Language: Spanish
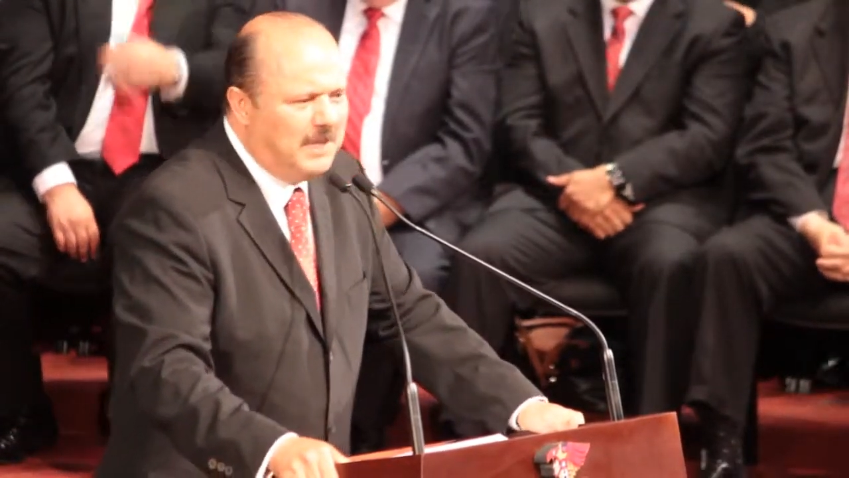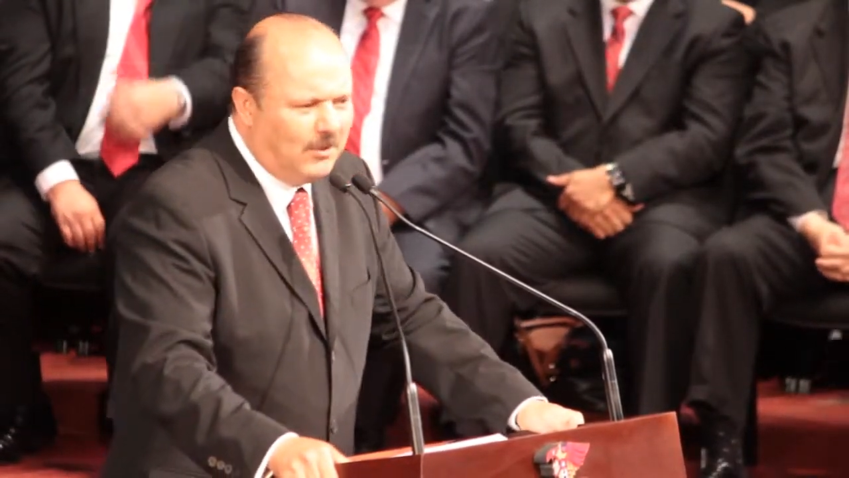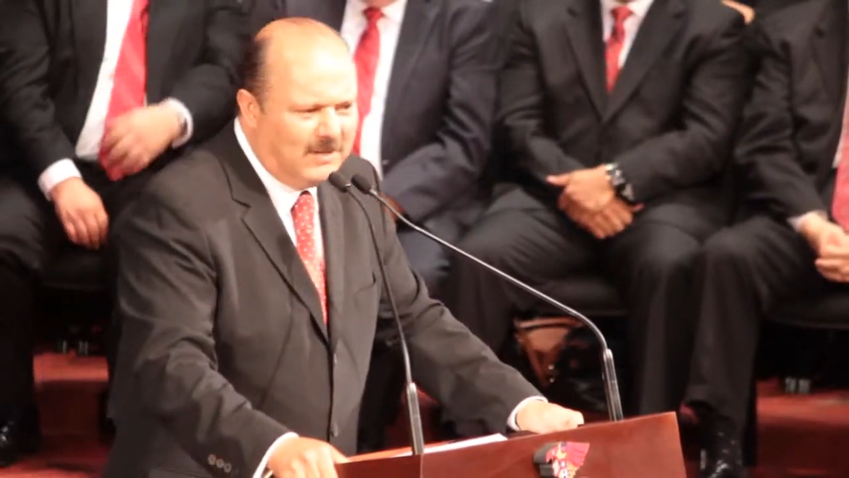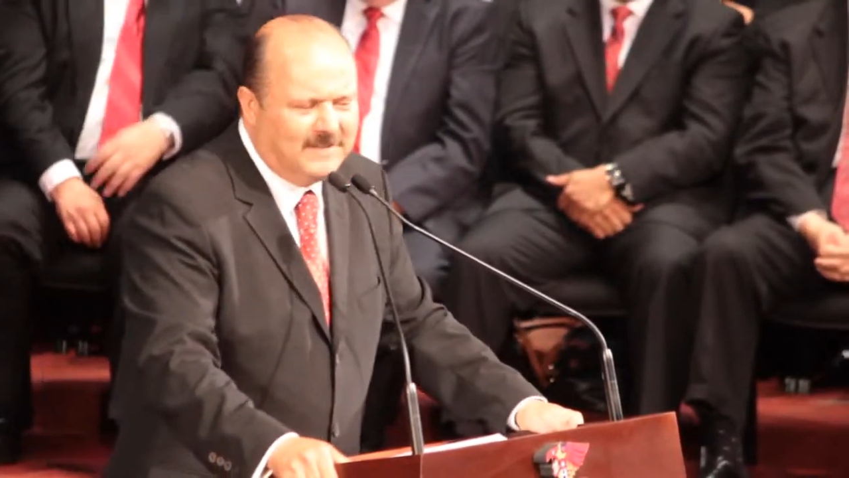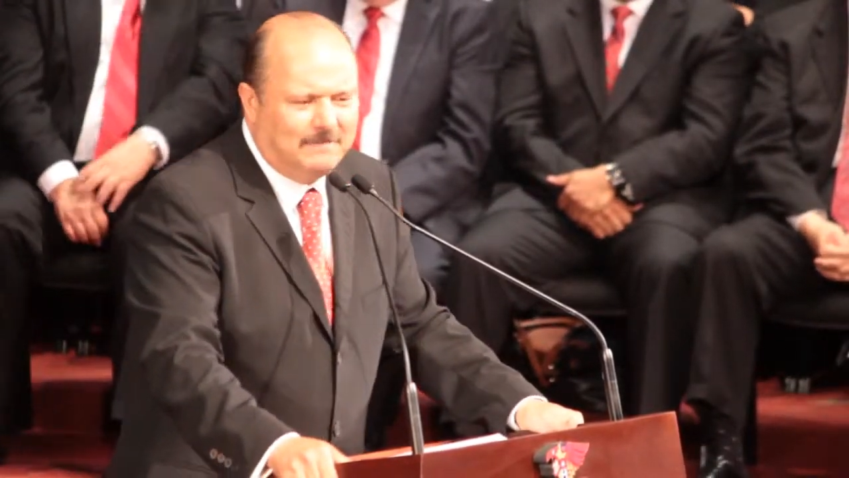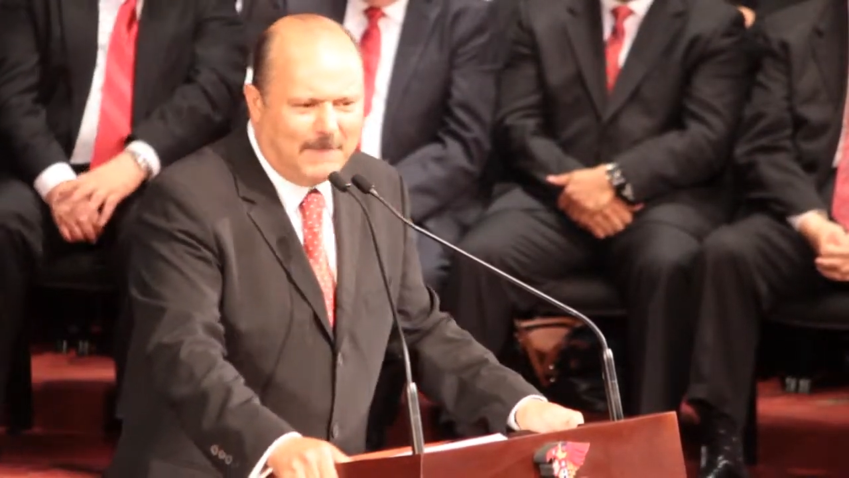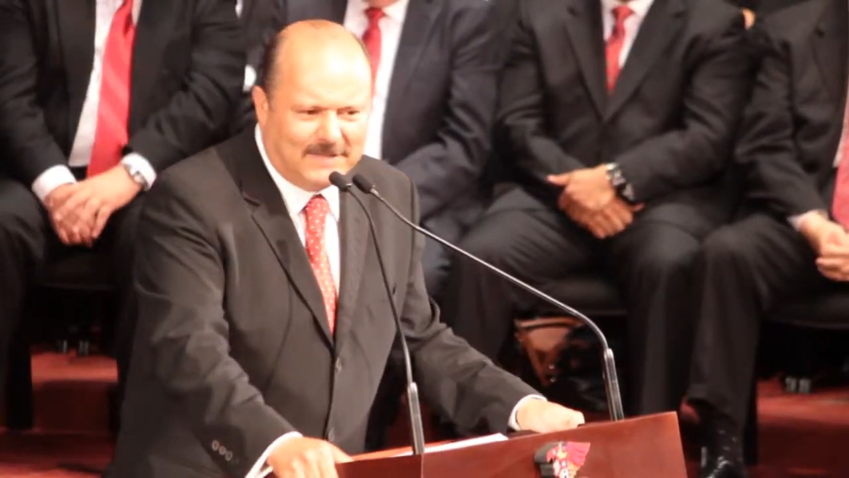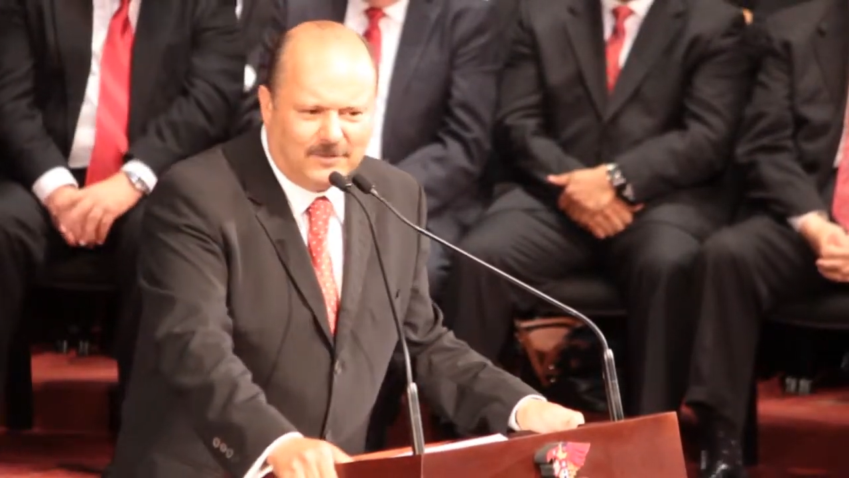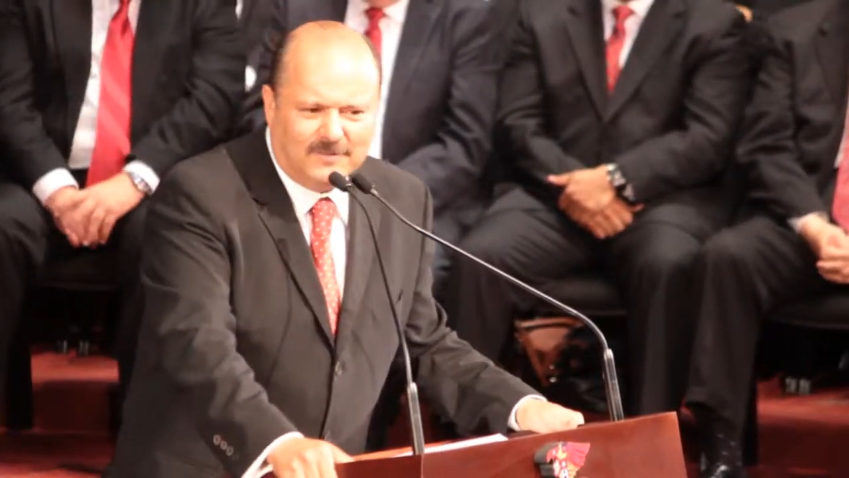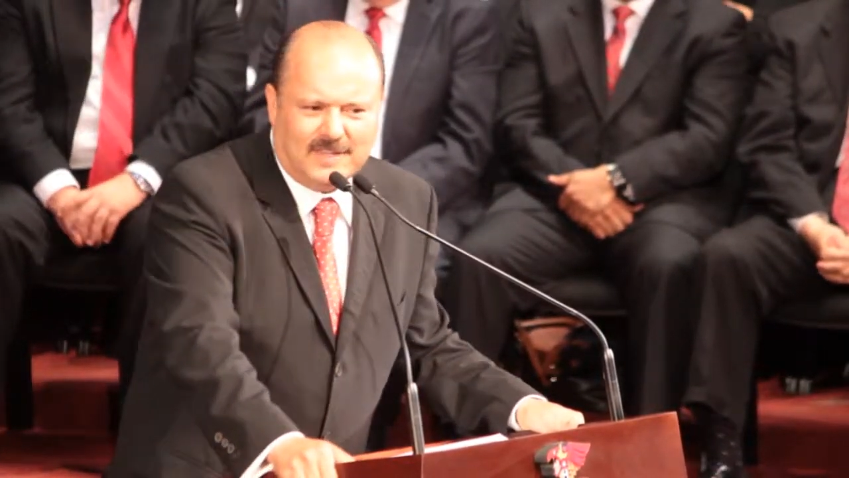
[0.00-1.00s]
millones de
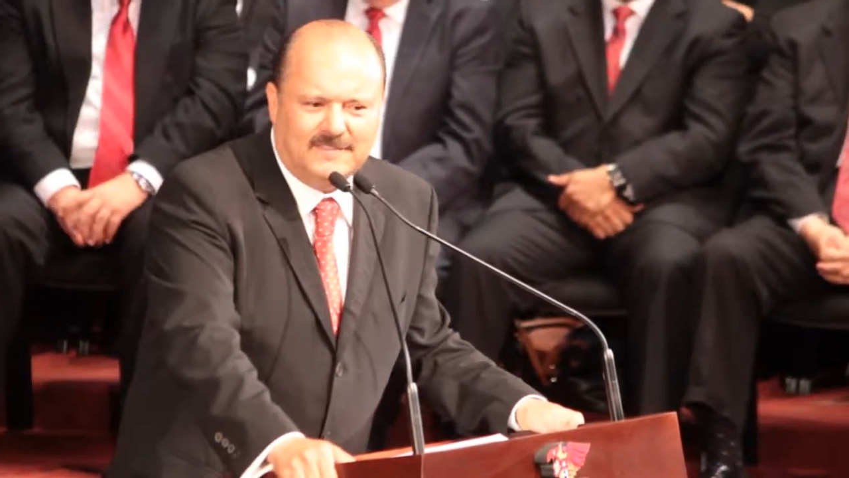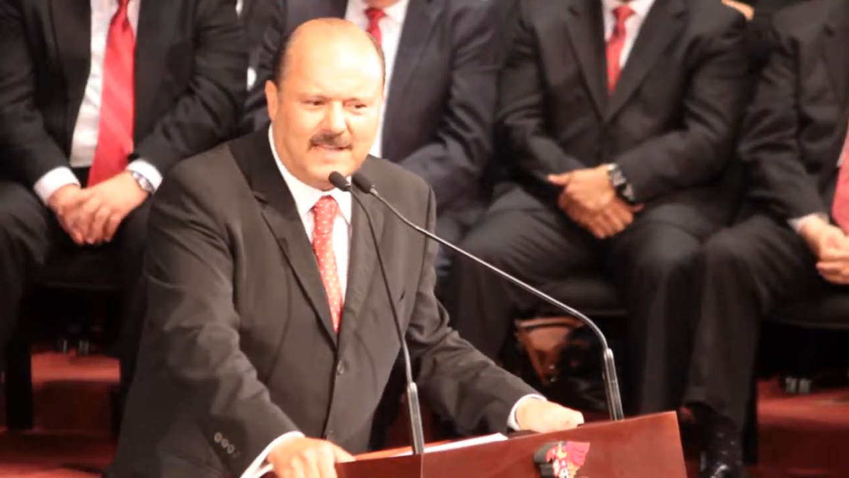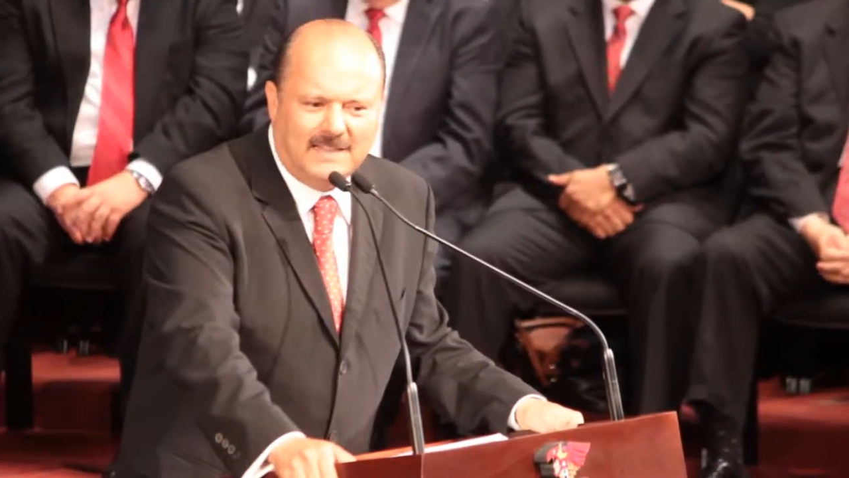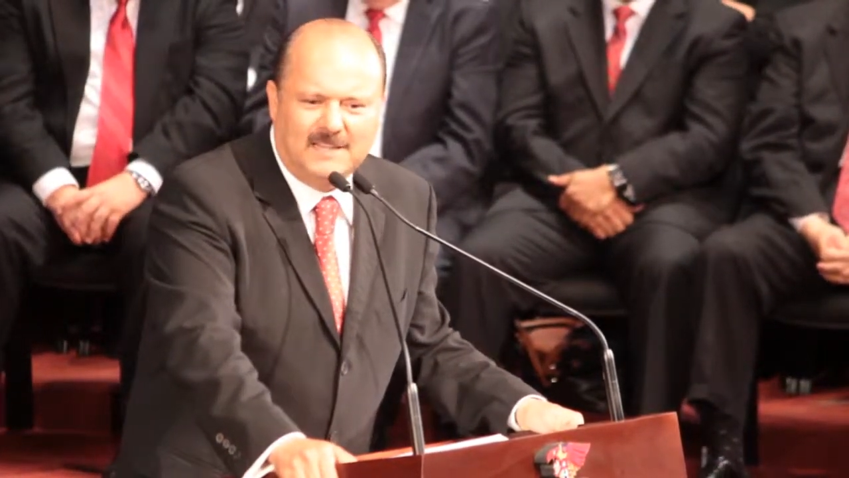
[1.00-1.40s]
pesos que están